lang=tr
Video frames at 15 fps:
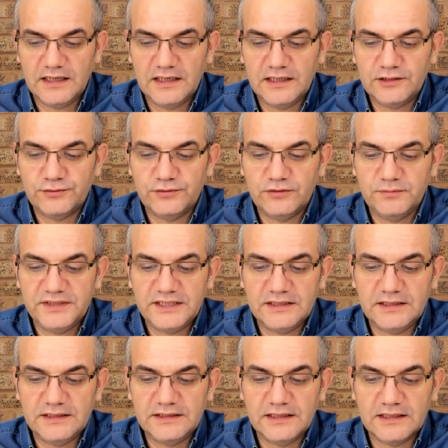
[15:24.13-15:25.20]
Ay günü
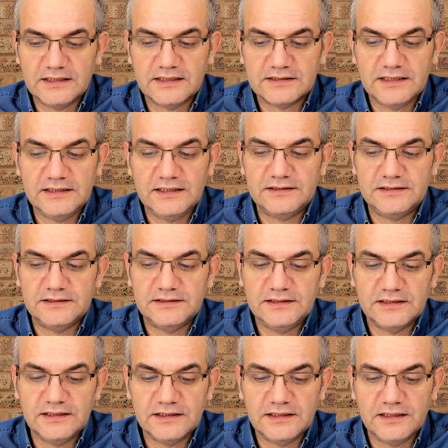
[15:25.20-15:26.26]
birileri ya gaza getirdi
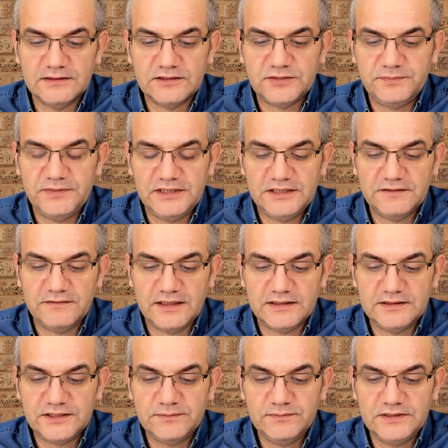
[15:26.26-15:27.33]
ya da yanlış bilgi
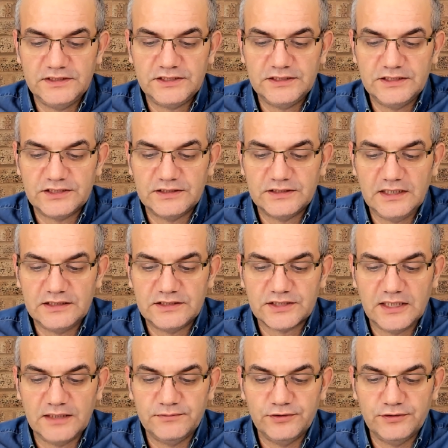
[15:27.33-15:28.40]
verdi. Şimdi işin içinden
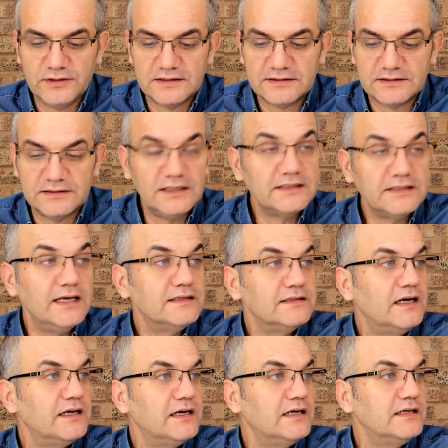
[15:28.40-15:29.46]
çıkamıyor. Aslında
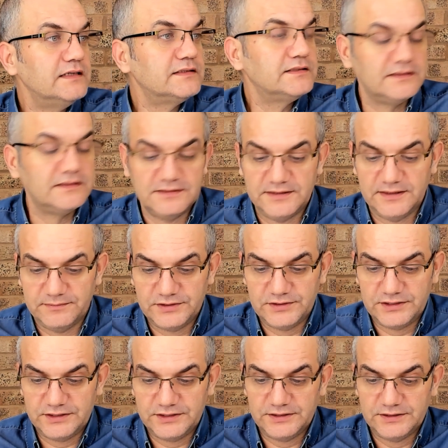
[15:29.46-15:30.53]
kendi ayağına sıktı
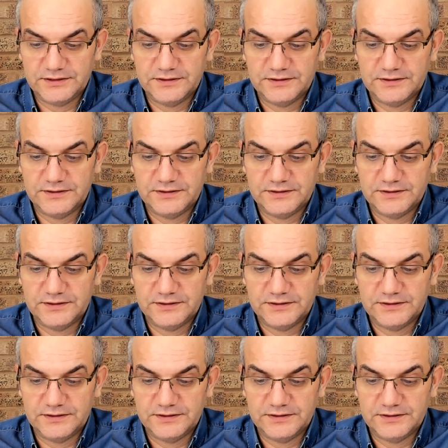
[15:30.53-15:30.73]
demiş.